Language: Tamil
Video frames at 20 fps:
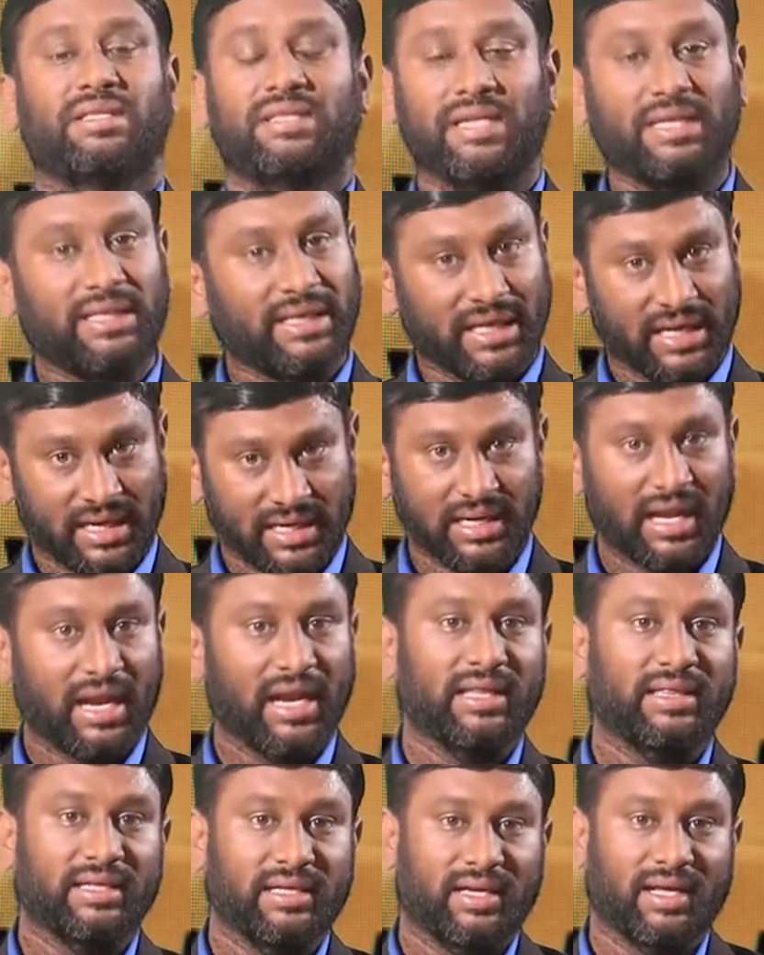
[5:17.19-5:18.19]
திட்டங்கள்
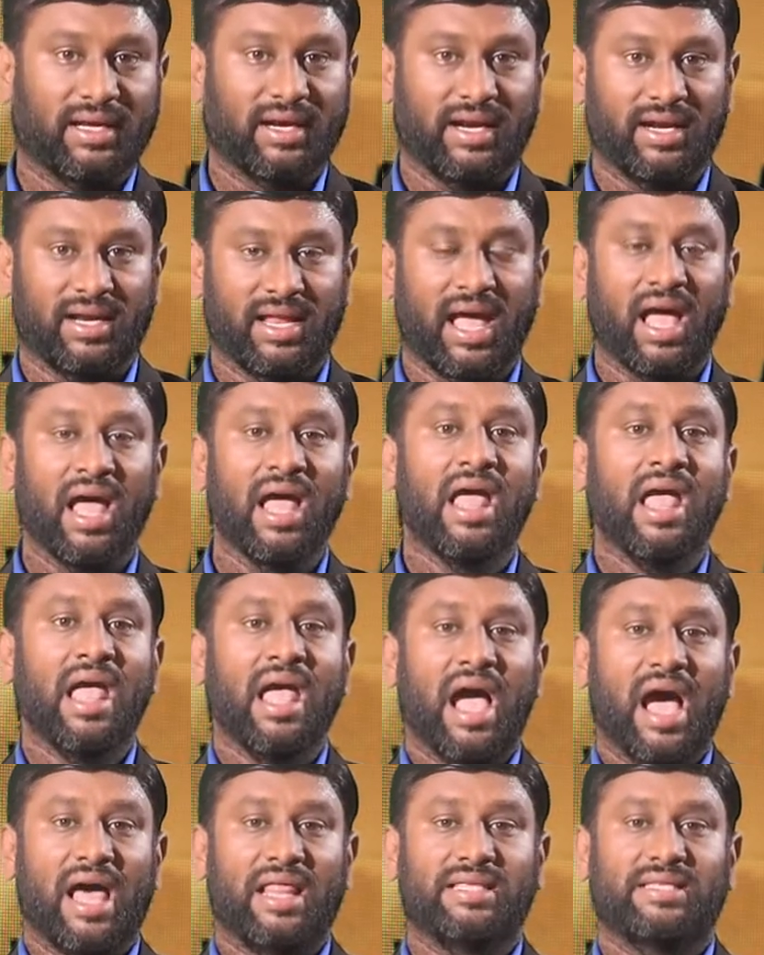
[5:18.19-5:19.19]
நல்ல திட்டங்கள் தான்
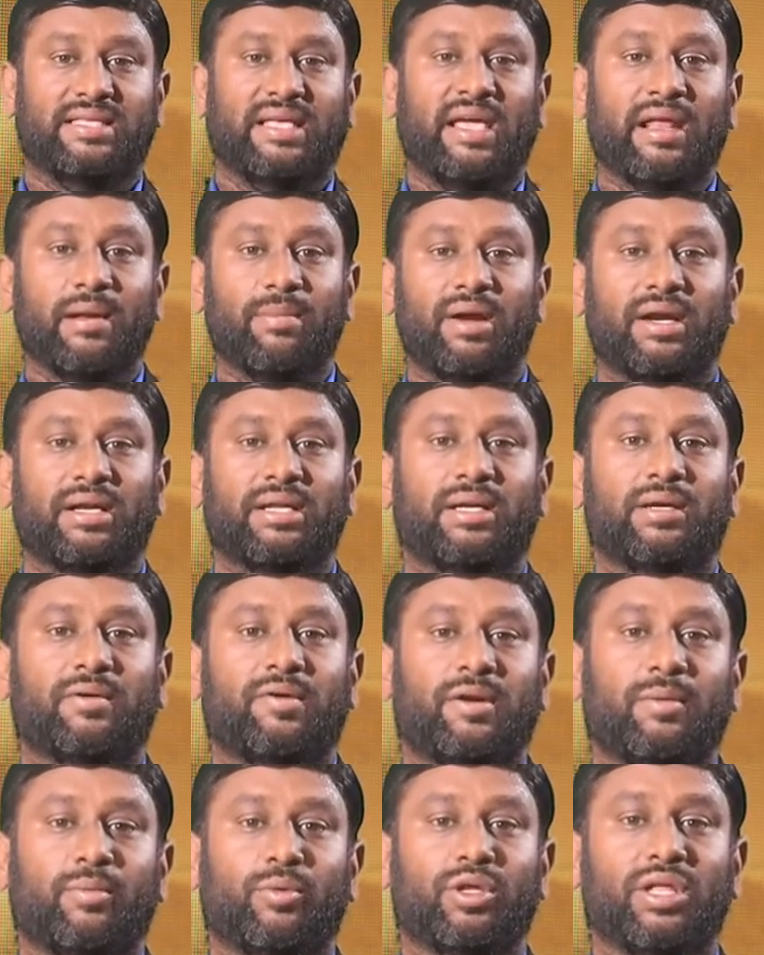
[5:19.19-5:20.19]
அது செயல்பாட்டுக்கு
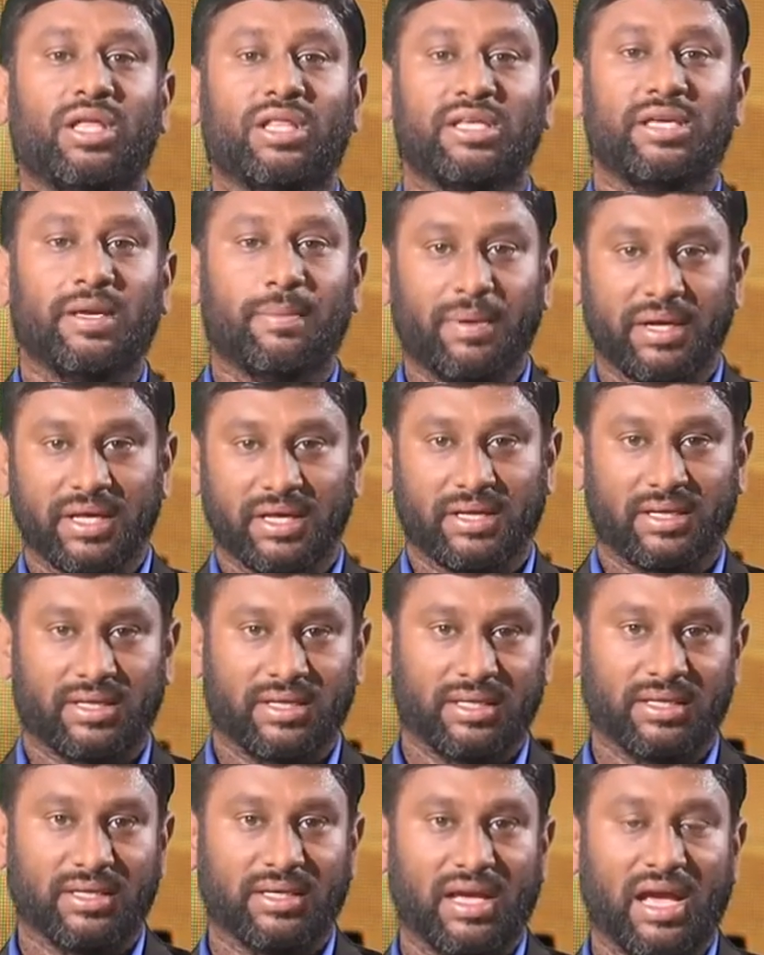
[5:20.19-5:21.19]
வரும்போது அது எப்படி
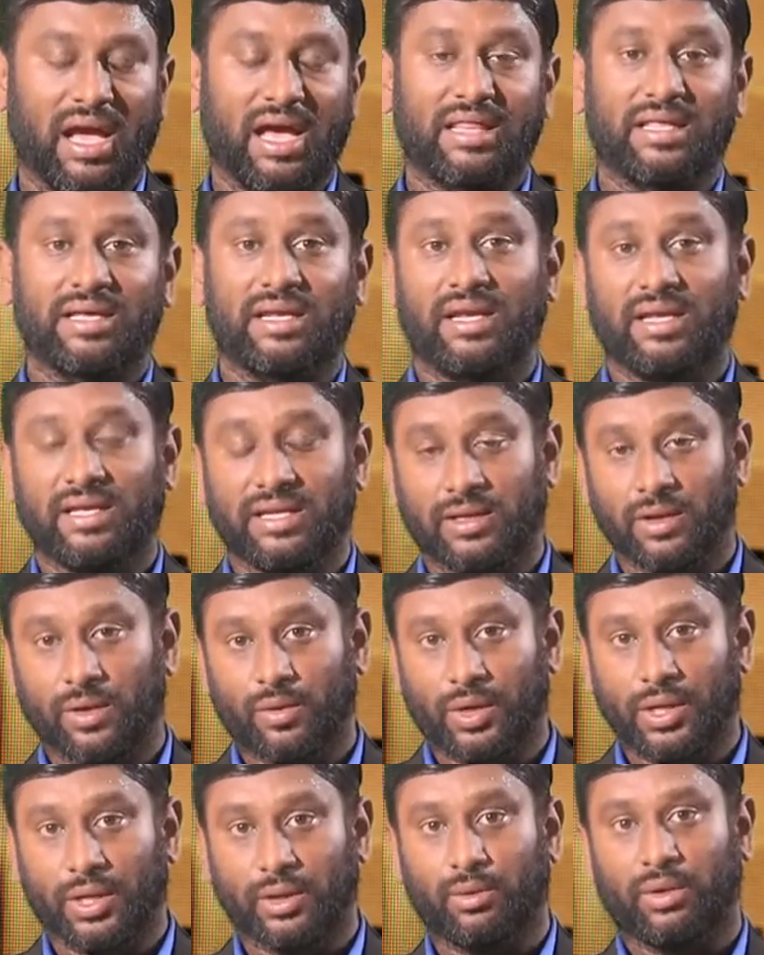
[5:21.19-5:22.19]
இருக்குது அதில்
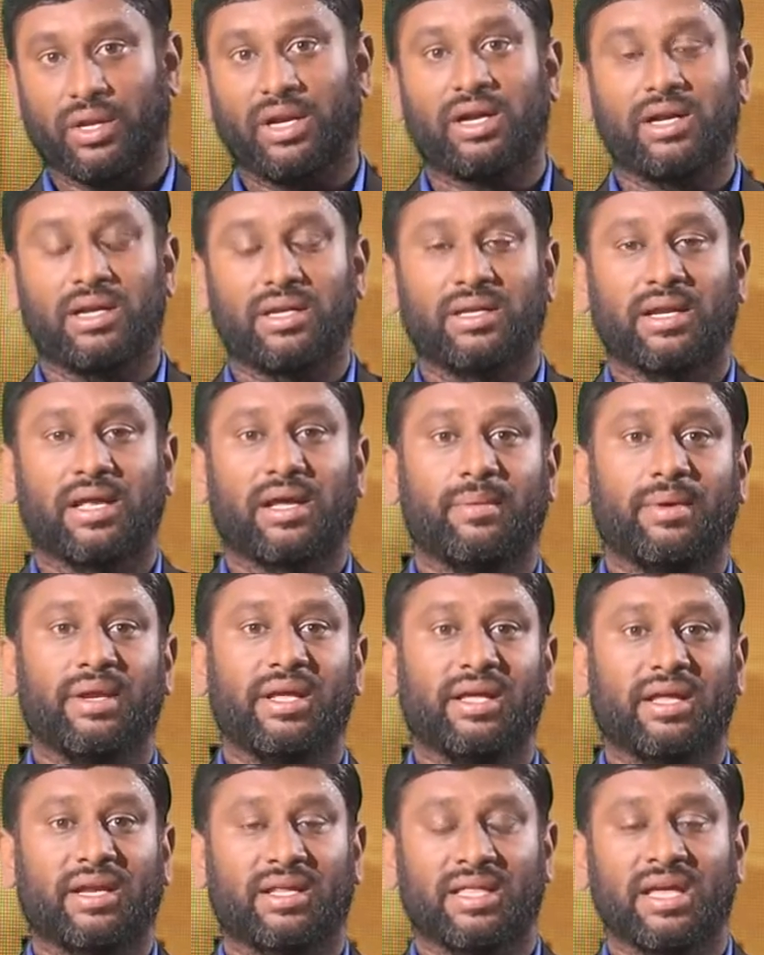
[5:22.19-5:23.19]
இருக்கக்கூடிய குறைகள் என்ன
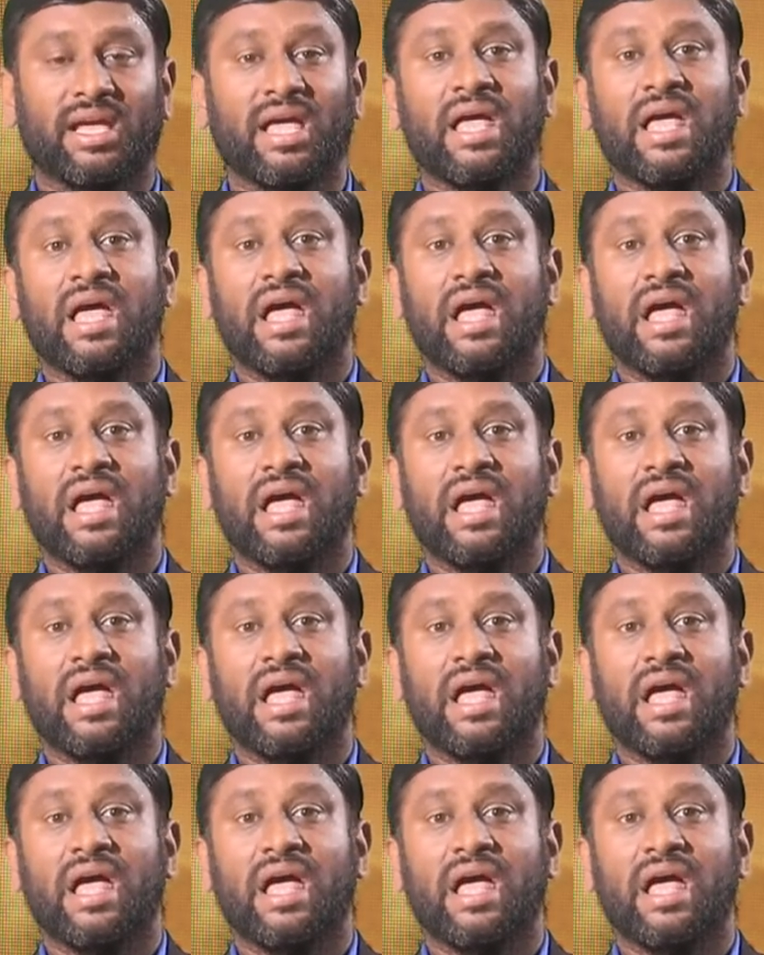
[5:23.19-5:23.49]
அப்படிங்கிறத